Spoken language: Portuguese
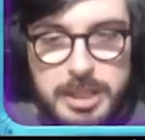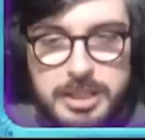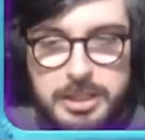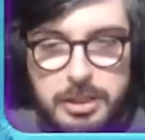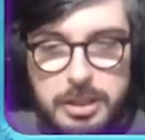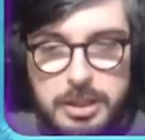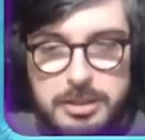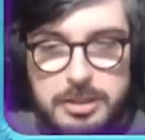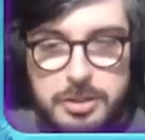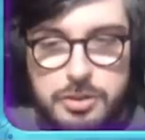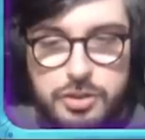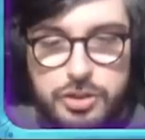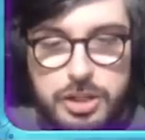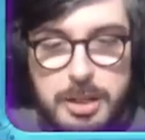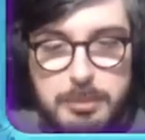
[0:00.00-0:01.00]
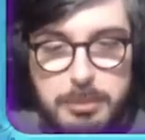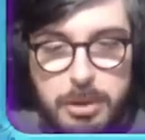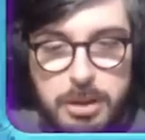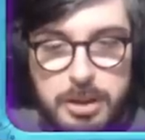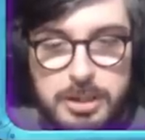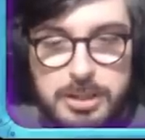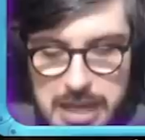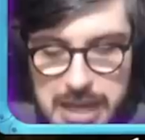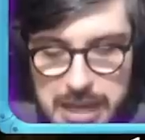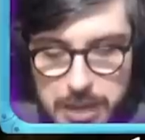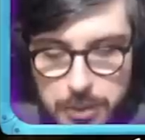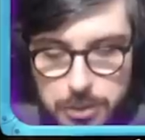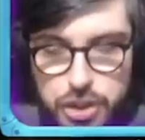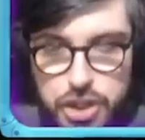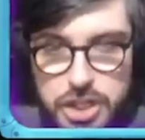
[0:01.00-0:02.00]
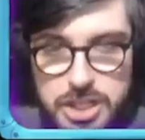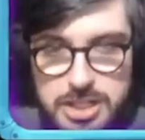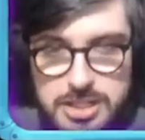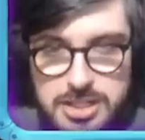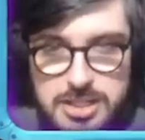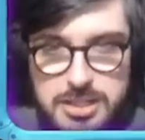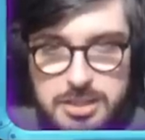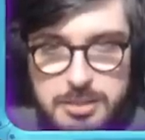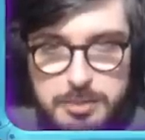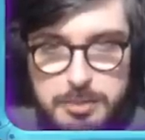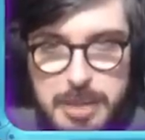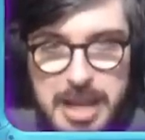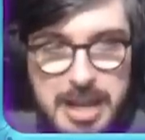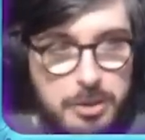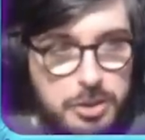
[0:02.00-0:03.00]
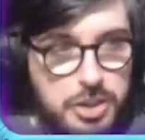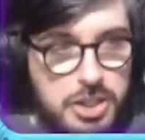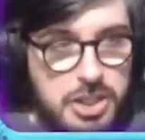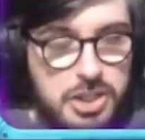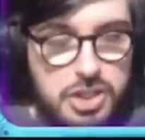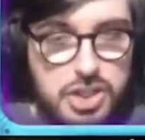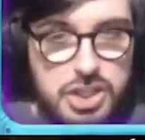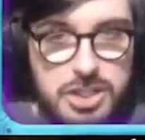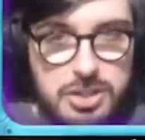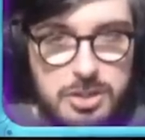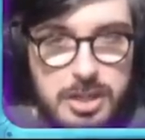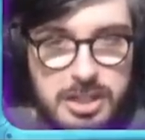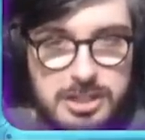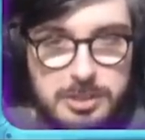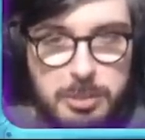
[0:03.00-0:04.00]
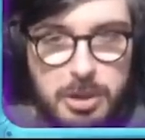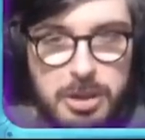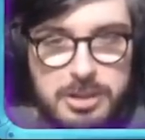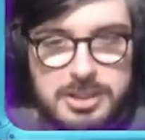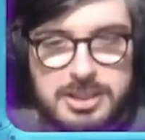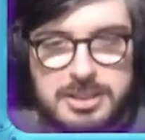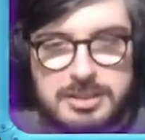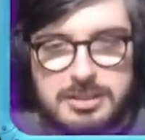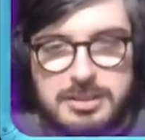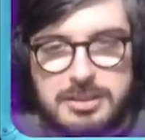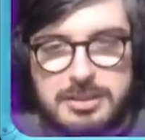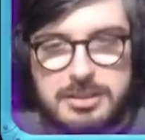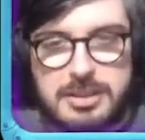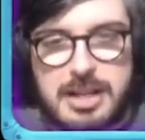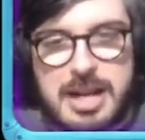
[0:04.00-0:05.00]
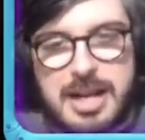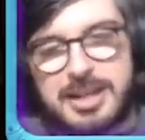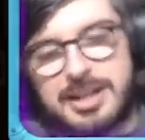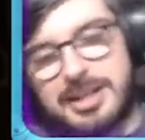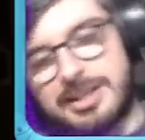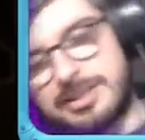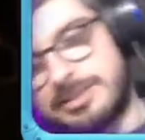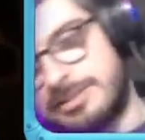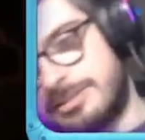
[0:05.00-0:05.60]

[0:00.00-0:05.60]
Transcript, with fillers: aqui, ó, teus gigabogas. Ah, é o X? Pera, é o XX do Xbox? Ah, cara.